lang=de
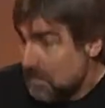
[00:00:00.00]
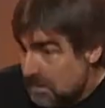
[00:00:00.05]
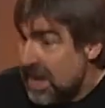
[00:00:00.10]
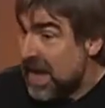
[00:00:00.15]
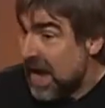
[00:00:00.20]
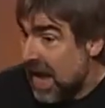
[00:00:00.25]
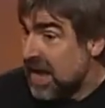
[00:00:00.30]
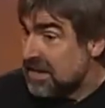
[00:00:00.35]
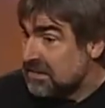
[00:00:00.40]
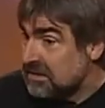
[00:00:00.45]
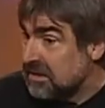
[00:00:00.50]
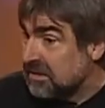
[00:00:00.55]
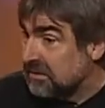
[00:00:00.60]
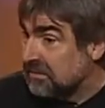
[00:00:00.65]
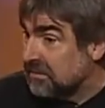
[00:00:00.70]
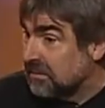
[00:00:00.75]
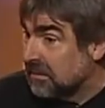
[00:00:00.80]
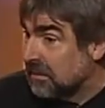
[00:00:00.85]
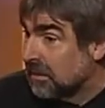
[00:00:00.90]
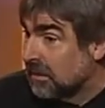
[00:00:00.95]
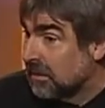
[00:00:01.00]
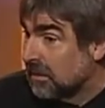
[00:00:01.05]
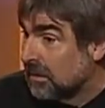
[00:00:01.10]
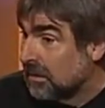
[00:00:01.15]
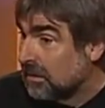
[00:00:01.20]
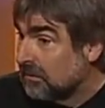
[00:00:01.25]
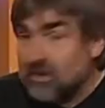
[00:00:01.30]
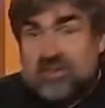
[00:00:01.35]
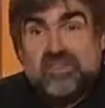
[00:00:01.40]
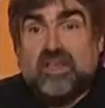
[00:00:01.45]
Mehrheitlich.
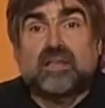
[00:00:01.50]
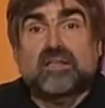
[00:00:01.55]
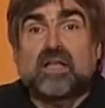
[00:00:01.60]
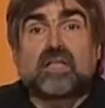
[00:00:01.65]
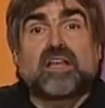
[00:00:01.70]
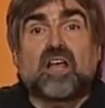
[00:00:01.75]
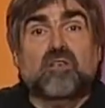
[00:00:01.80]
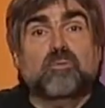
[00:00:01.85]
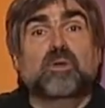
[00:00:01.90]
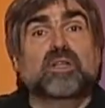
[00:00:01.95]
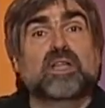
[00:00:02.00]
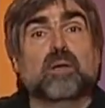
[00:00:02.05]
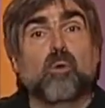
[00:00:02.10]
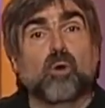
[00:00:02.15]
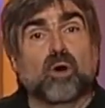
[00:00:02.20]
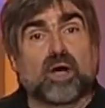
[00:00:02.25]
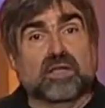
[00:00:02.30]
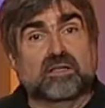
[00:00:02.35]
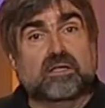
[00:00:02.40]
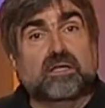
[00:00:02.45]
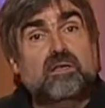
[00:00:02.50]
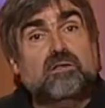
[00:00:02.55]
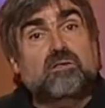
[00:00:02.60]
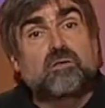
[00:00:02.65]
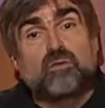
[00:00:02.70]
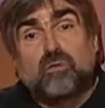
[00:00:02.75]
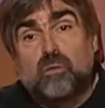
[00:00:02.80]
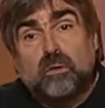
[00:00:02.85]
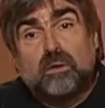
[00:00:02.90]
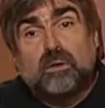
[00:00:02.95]
Was hat denn das mit Demokratie
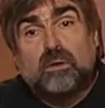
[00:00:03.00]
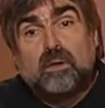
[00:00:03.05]
zu tun?